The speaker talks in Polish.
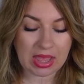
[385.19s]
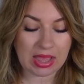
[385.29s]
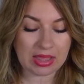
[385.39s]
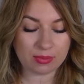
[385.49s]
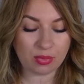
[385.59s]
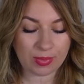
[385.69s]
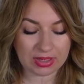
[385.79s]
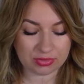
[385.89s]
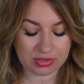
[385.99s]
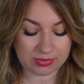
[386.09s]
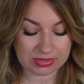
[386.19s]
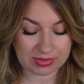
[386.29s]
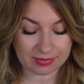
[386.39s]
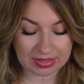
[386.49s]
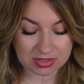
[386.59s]
A Bubel, którym
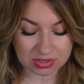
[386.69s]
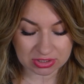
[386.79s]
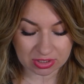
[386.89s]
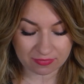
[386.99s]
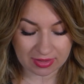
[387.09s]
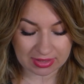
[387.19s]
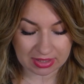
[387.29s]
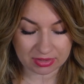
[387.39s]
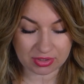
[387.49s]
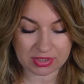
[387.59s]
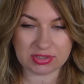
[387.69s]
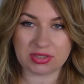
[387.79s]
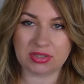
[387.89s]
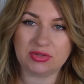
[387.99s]
jestem bardzo rozczarowana, to jest,